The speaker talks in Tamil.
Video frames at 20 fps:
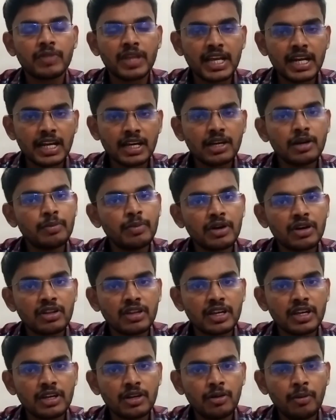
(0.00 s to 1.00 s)
கிழக்கு
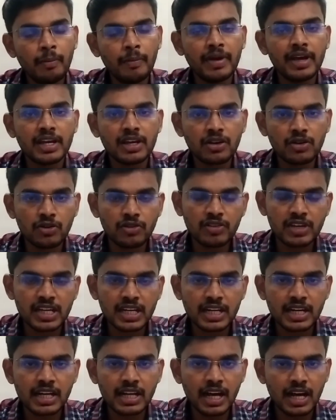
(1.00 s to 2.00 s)
பகுதியிலும் மேக
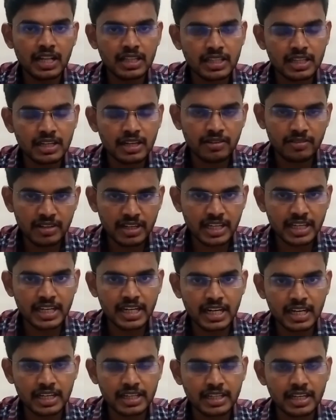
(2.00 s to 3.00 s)
குவியல்கள் அந்த அளவிற்கு
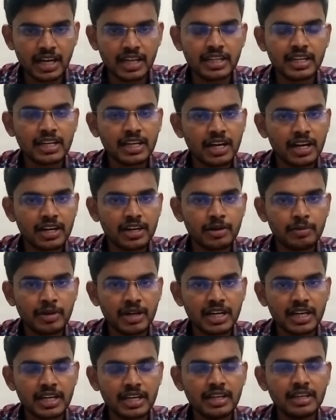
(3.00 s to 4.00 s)
இல்லை அதன்
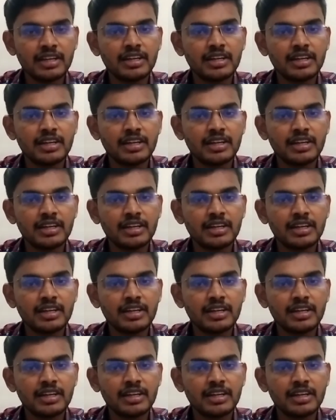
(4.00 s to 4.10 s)
காரணமாக